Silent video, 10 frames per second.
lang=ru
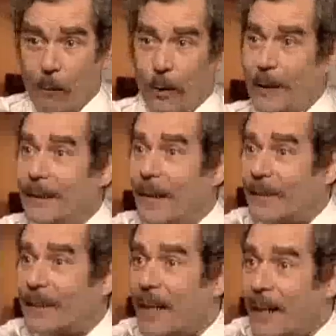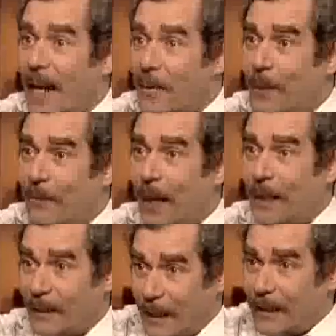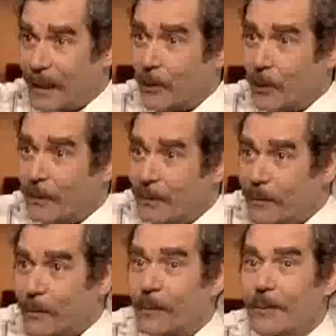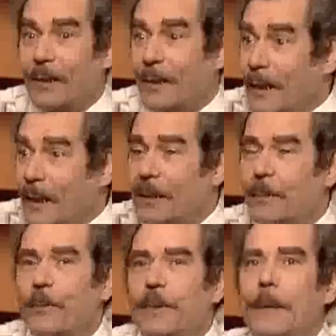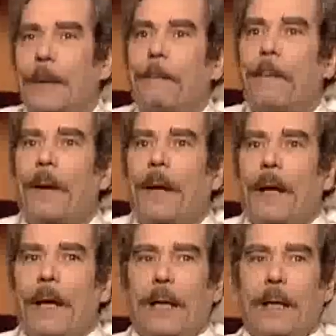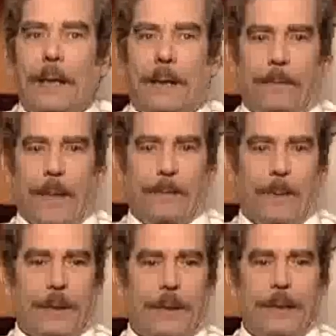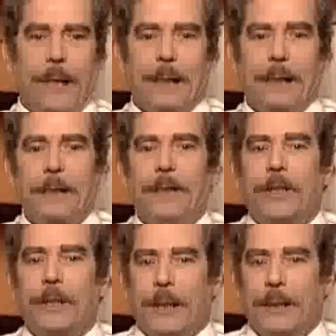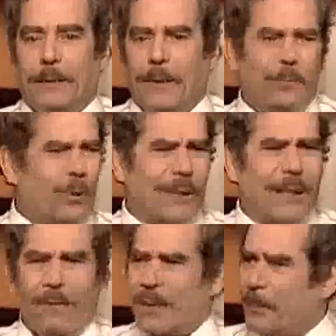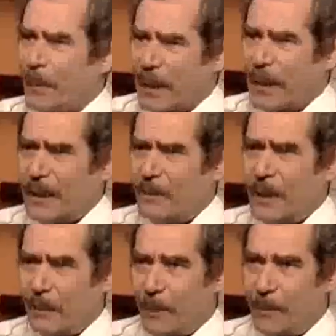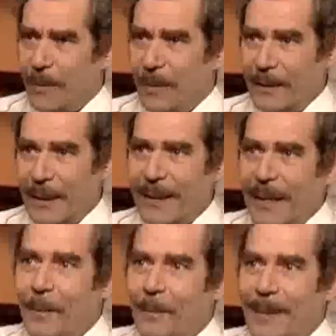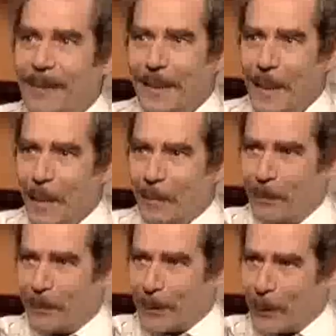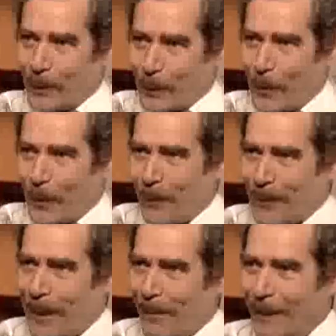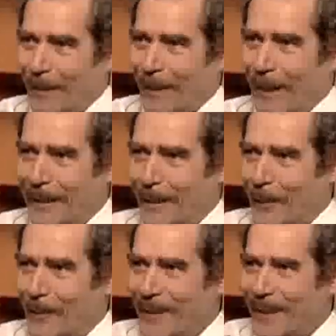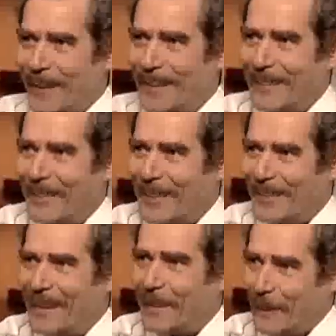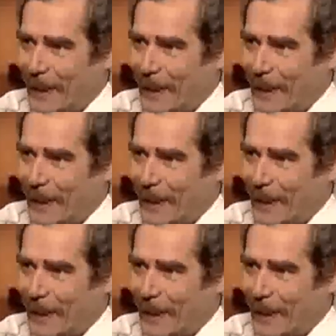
вроде недавно 40 им давали, знаешь, снимать, а тут вот крылья запустили. И у нас был кинотеатр «Снежинка» назывались. Просто лавочки под открытым небом. Сейчас на этом месте построена такая православная такая часовенька mm-hmm. красивая, знаете, mm-hmm. на